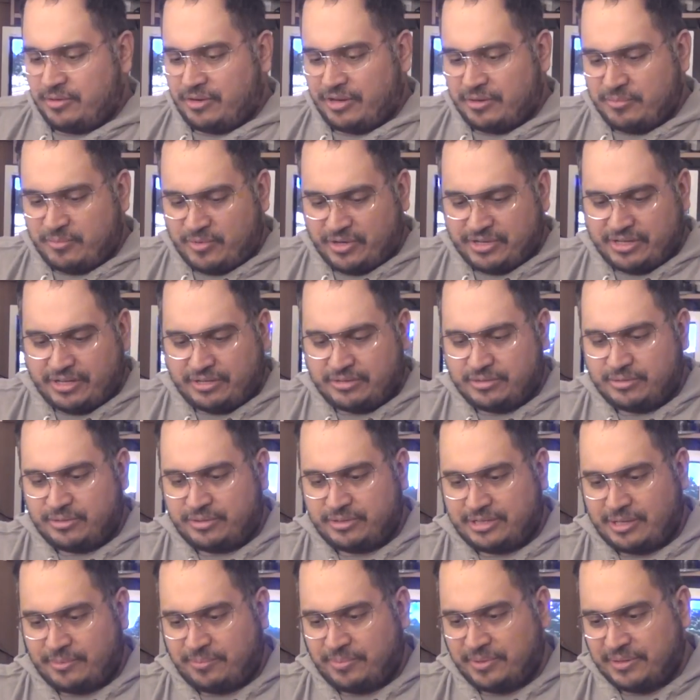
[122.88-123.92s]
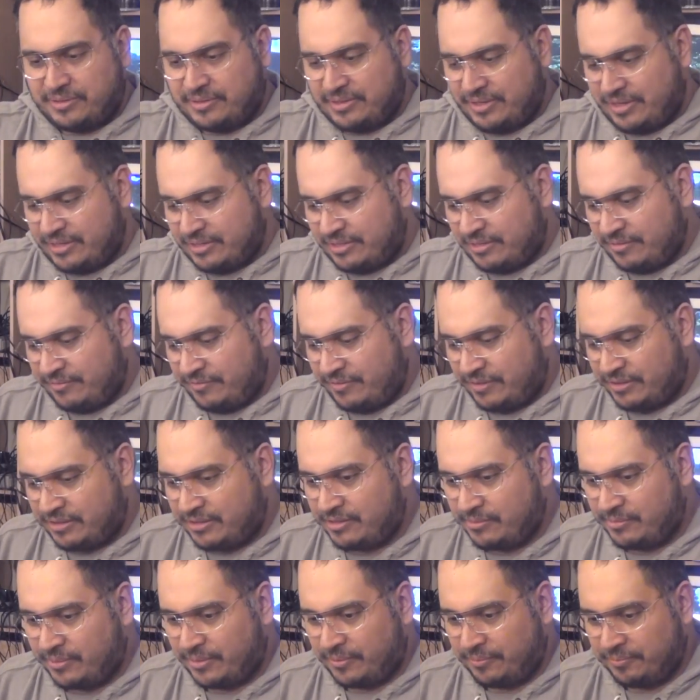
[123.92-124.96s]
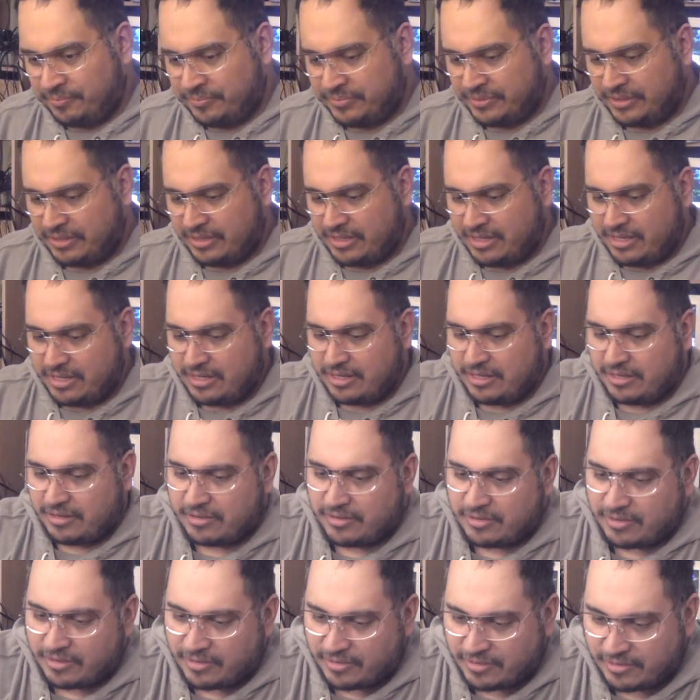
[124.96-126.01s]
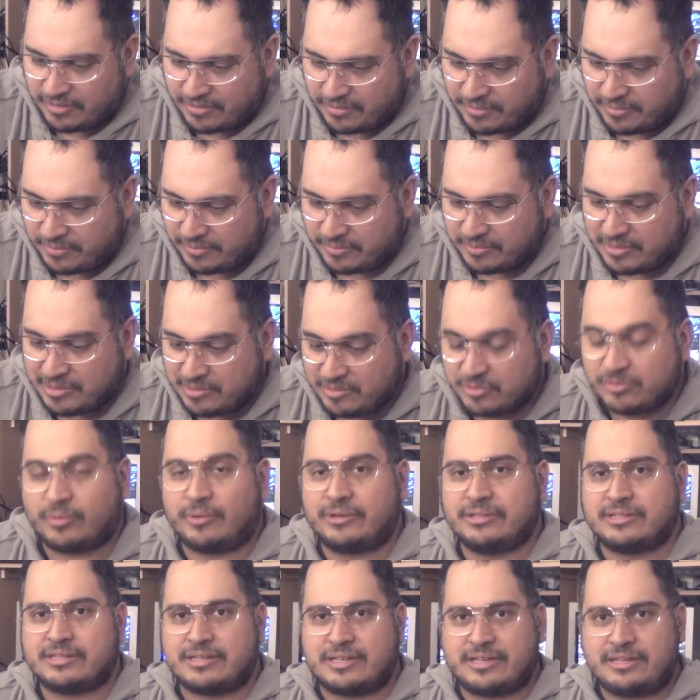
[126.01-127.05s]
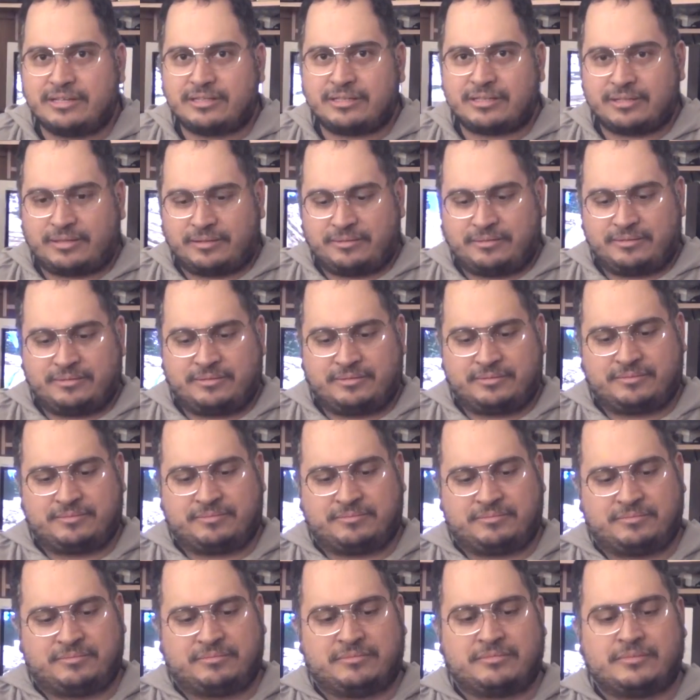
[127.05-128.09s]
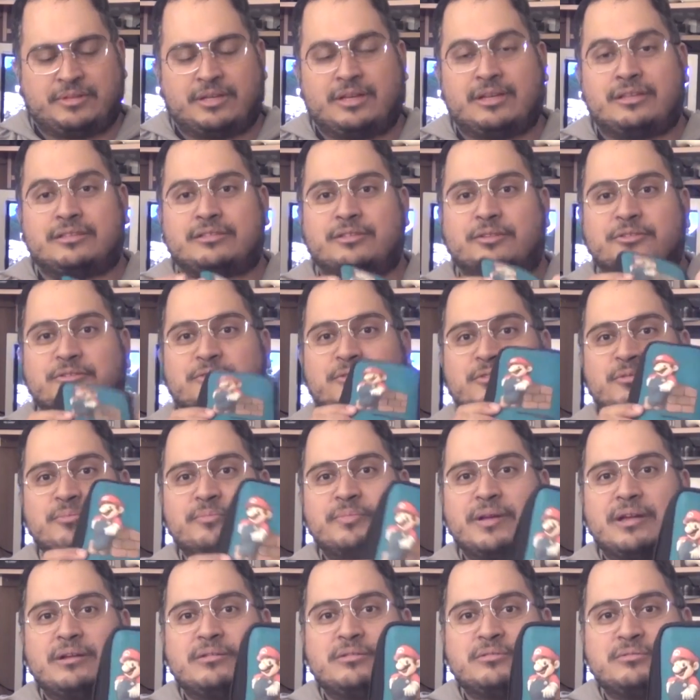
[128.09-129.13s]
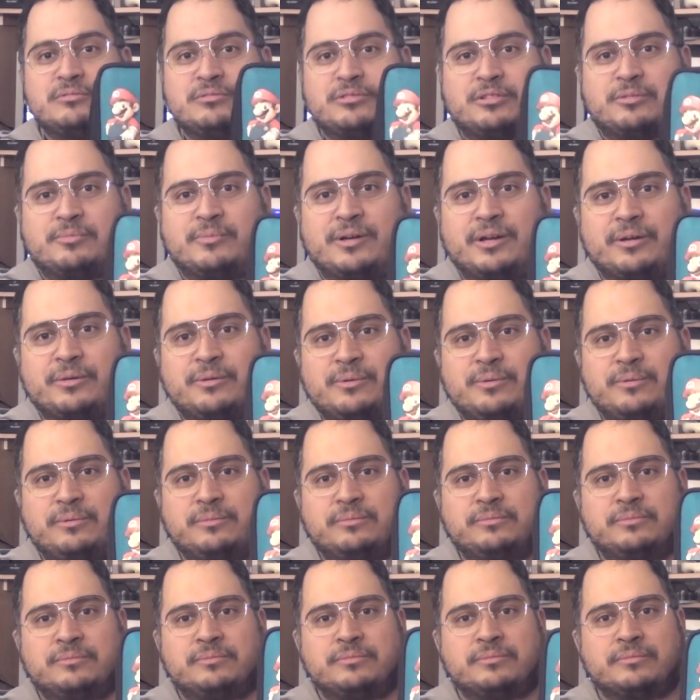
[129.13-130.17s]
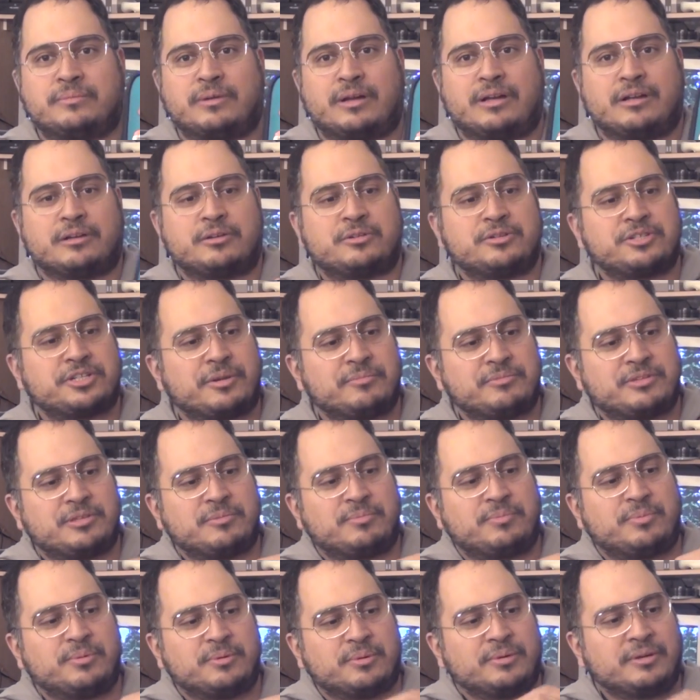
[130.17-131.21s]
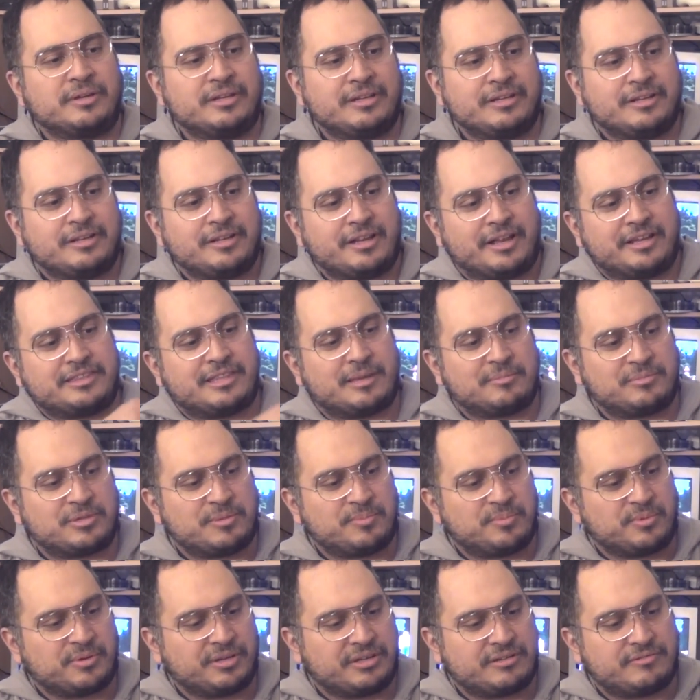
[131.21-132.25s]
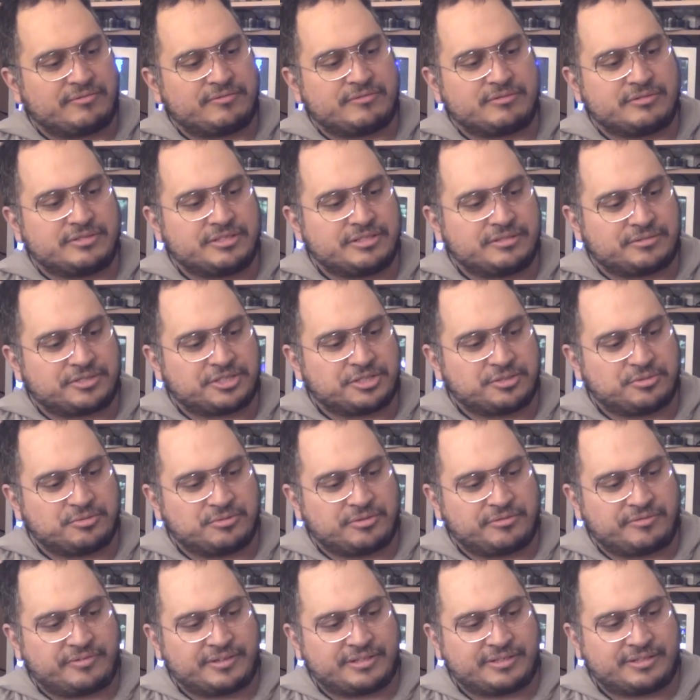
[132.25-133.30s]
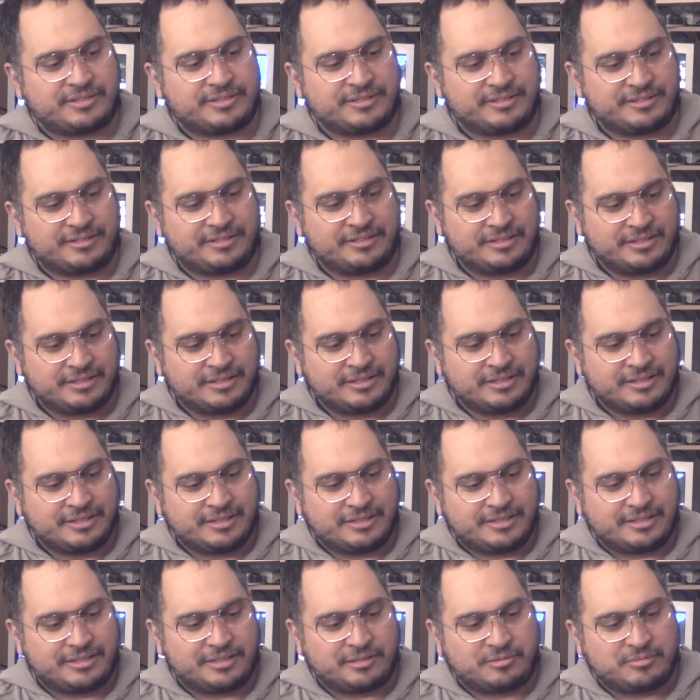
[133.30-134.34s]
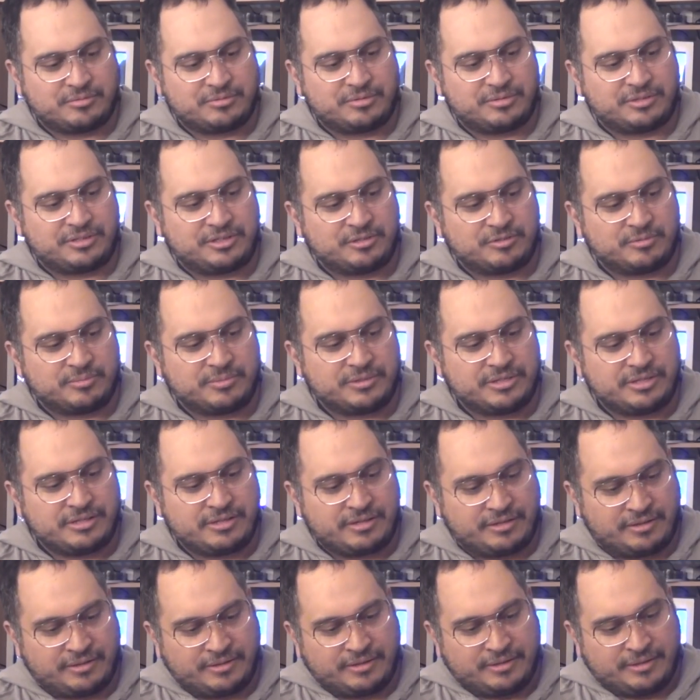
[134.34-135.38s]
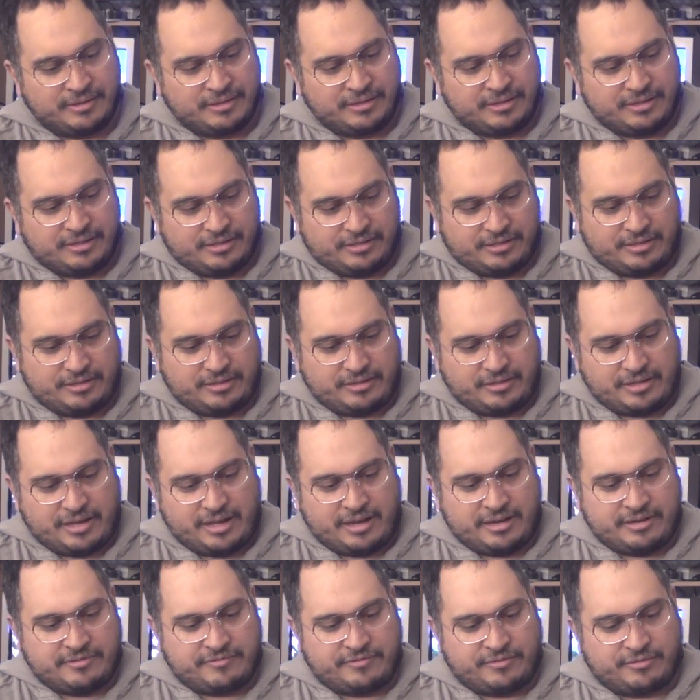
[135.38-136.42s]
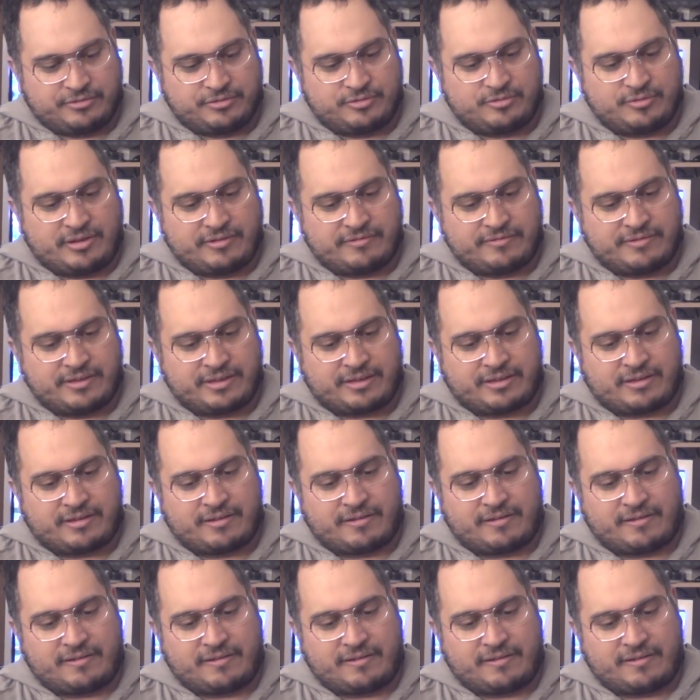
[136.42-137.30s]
il y aurait moyen de retaper ça assez facilement. Et, euh, une 3DS dans une belle housse Mario hein, que j'ai un petit peu, un petit peu griffonnée donc j'ai dû effacer les coups de stylo bille. Elle est vendue avec